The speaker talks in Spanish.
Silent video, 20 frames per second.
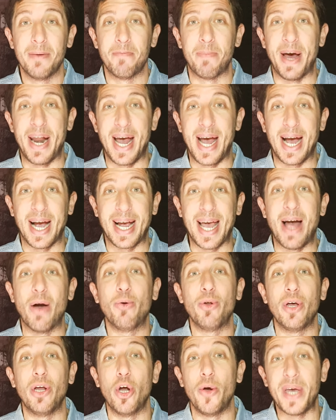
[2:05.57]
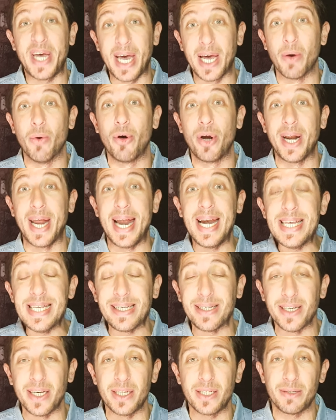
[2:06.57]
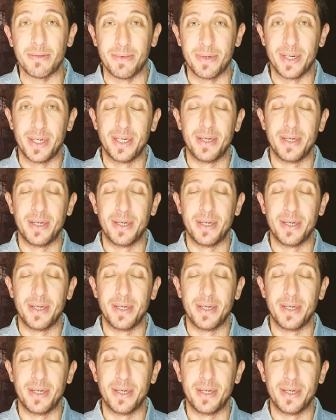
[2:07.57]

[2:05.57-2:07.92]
para cada uno de los viajes que vos realices